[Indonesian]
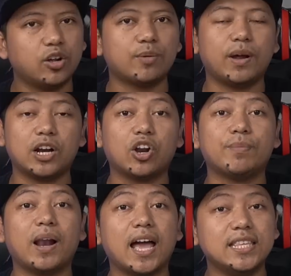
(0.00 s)

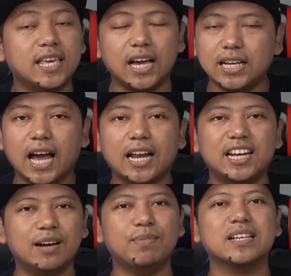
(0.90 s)
normal-normal aja nggak
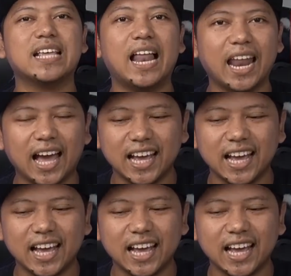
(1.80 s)
ada masalah